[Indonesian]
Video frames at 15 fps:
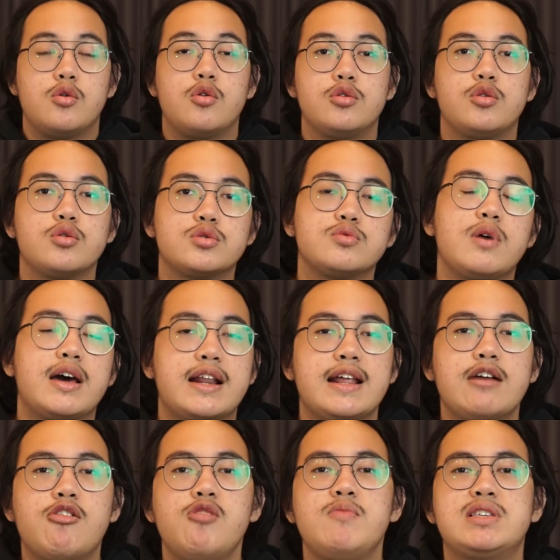Untuk
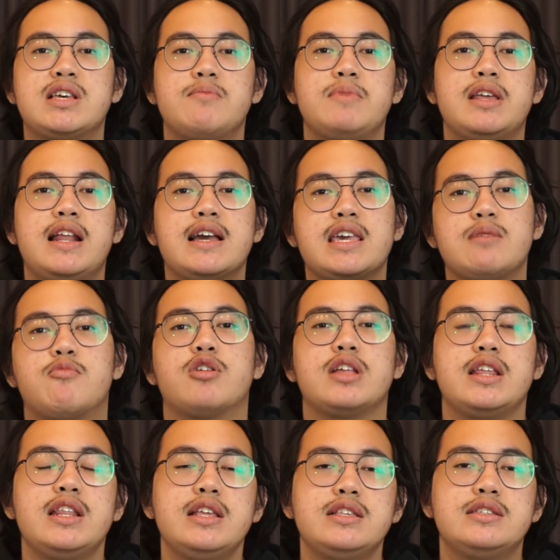suara gue bisa bilang
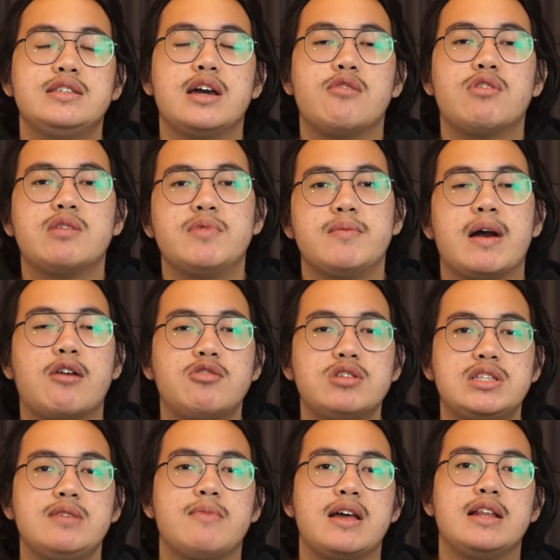keyboard ini jauh lebih
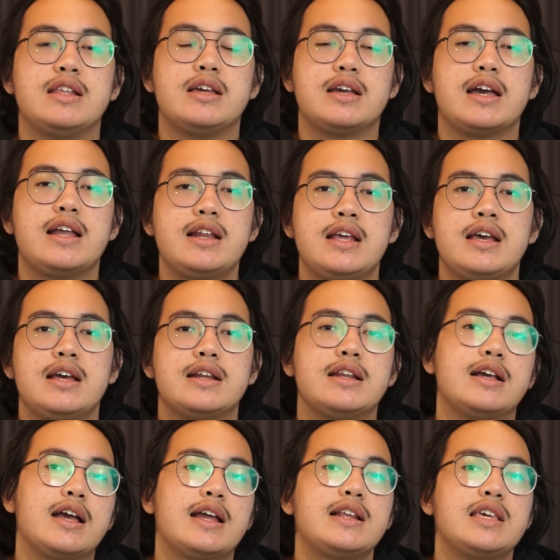bagus dibandingkan
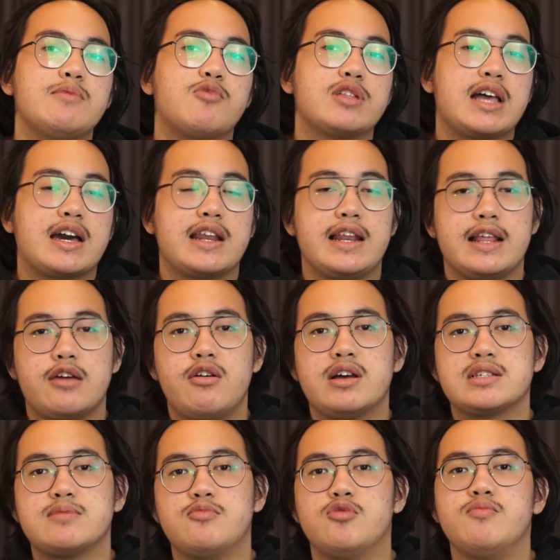dengan keyboard akrilik gue
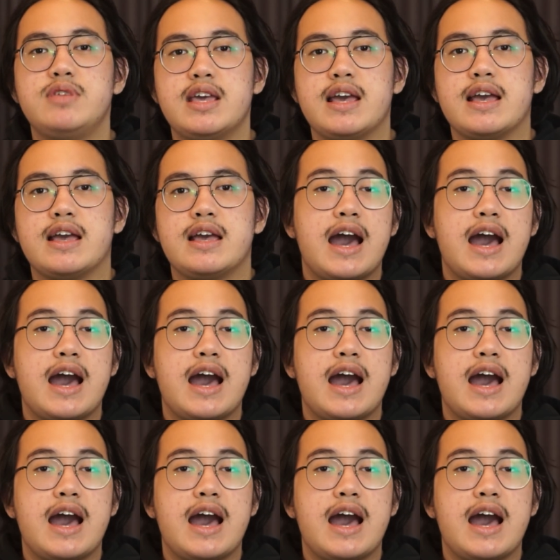yang sebelumnya.